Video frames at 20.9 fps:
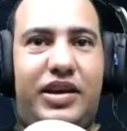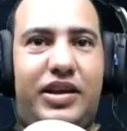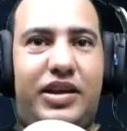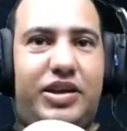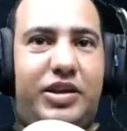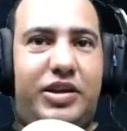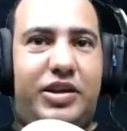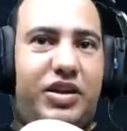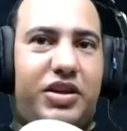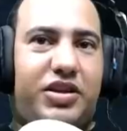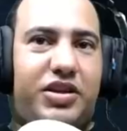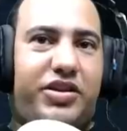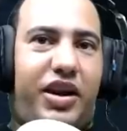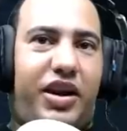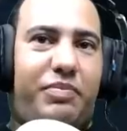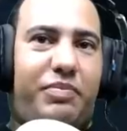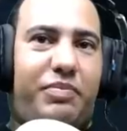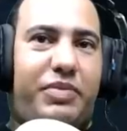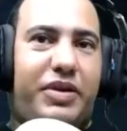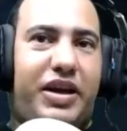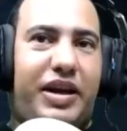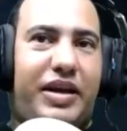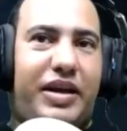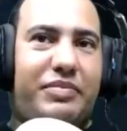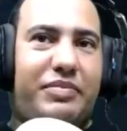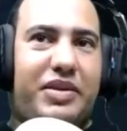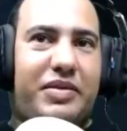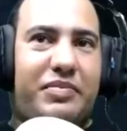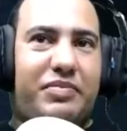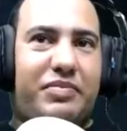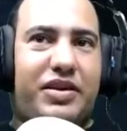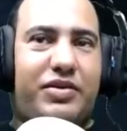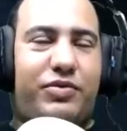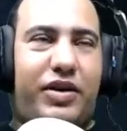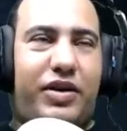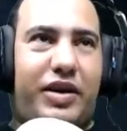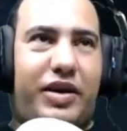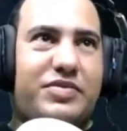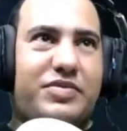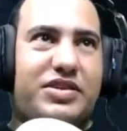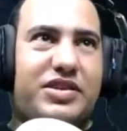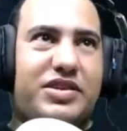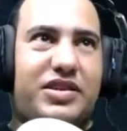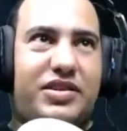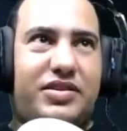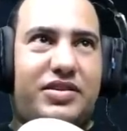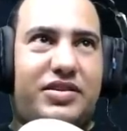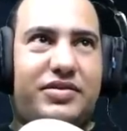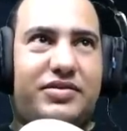دي بتطلب بكام دي 250